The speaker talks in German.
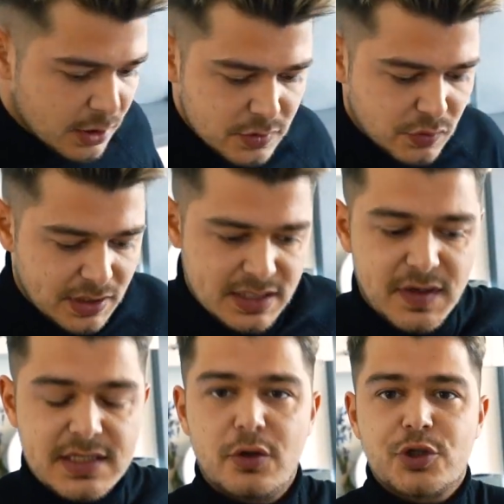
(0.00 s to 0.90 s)
So, das
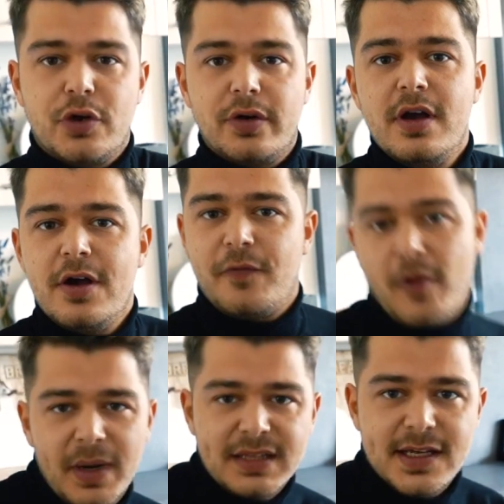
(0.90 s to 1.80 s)
war's auch schon
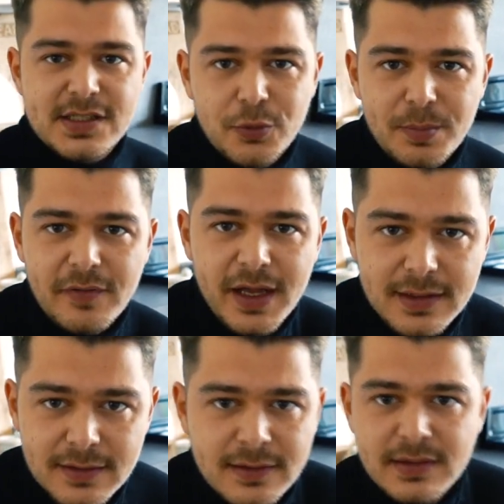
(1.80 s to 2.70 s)
von meinem Testen und
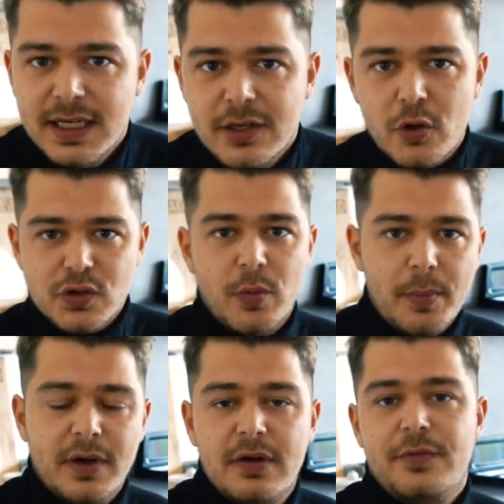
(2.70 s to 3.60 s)
Bewerten. Den Ghost
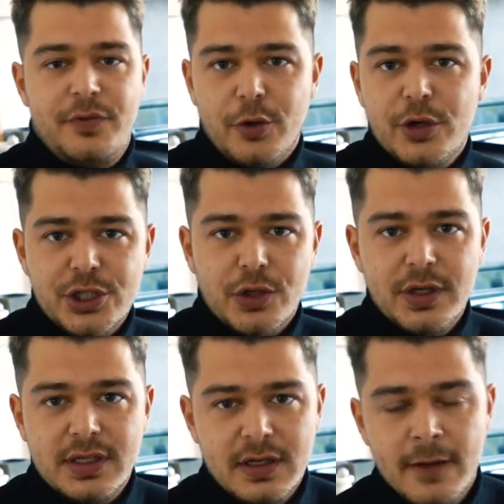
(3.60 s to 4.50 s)
Whopper für euch,
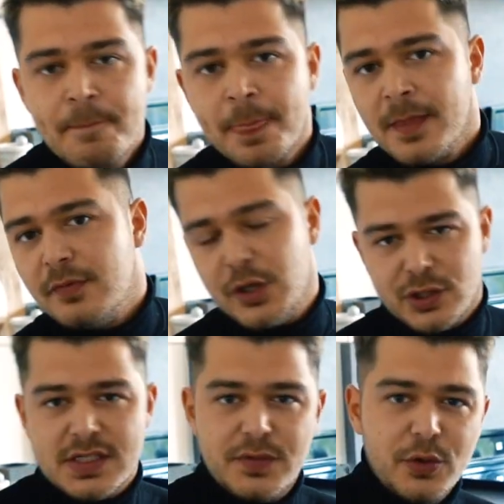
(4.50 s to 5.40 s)
Leute. Wenn euch
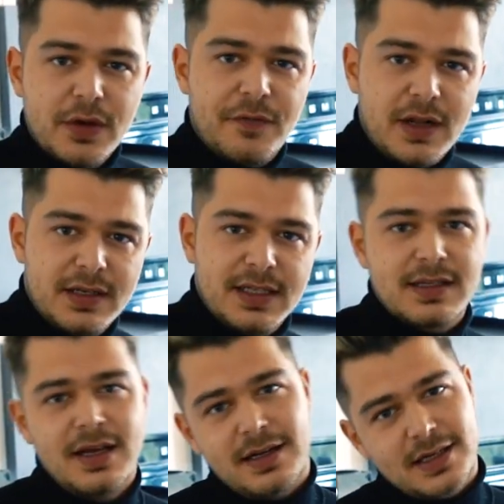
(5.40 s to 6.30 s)
das Video gefallen
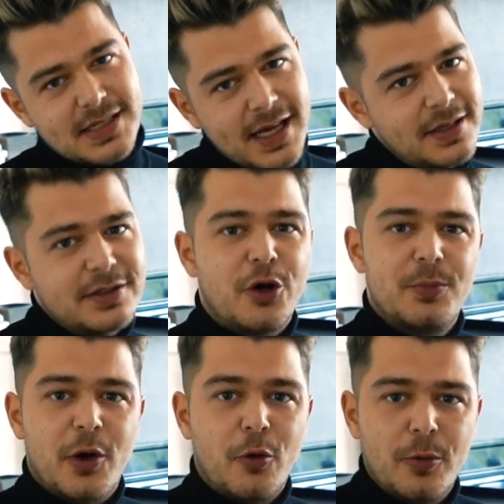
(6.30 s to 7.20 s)
hat, lasst gerne einen
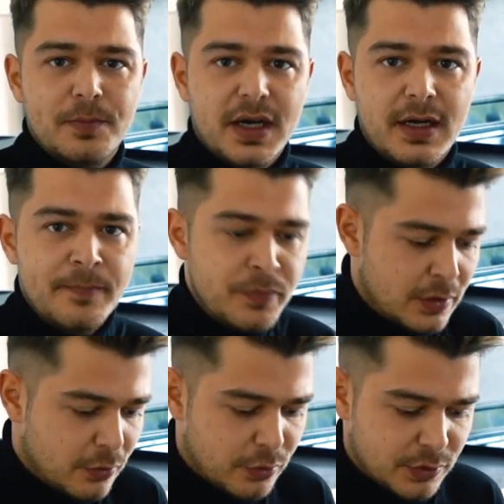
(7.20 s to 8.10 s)
Daumen nach oben da.
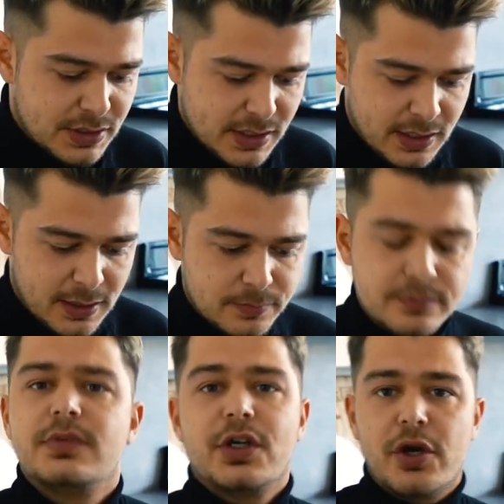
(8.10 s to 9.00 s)
Und
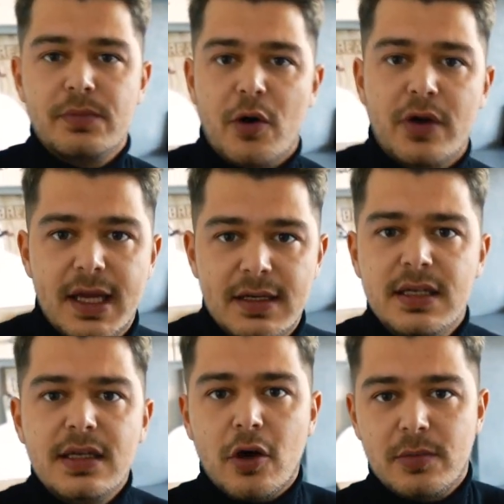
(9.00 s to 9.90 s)
ähm, ihr könnt mir auch gerne
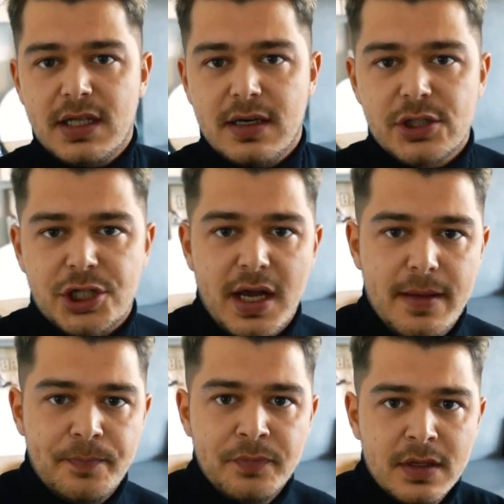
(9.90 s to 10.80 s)
in die Kommentare
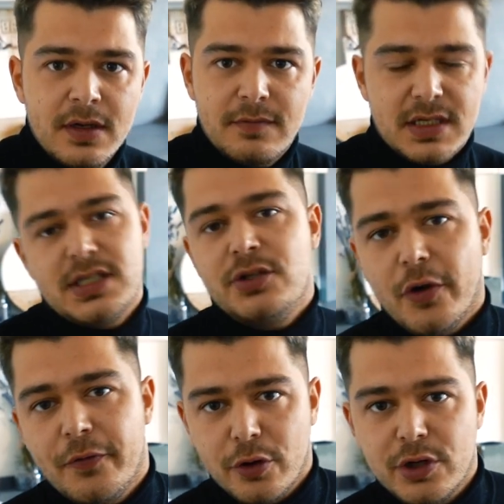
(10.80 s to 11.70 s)
schreiben, was ich
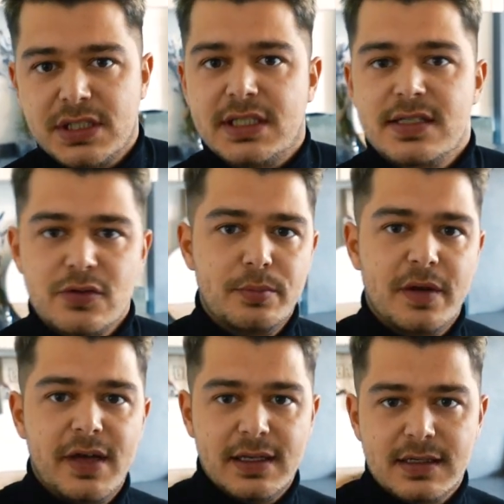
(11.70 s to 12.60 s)
noch für euch testen und
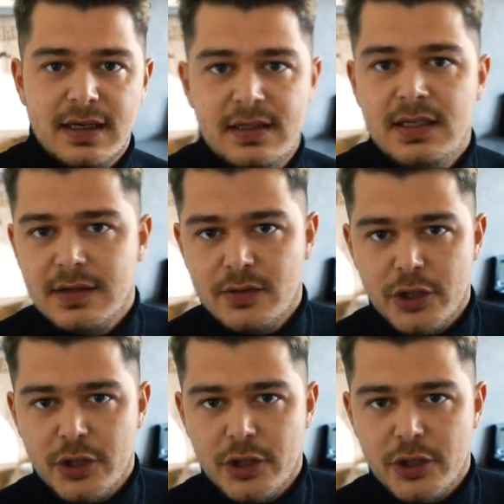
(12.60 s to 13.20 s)
bewerten kann hier in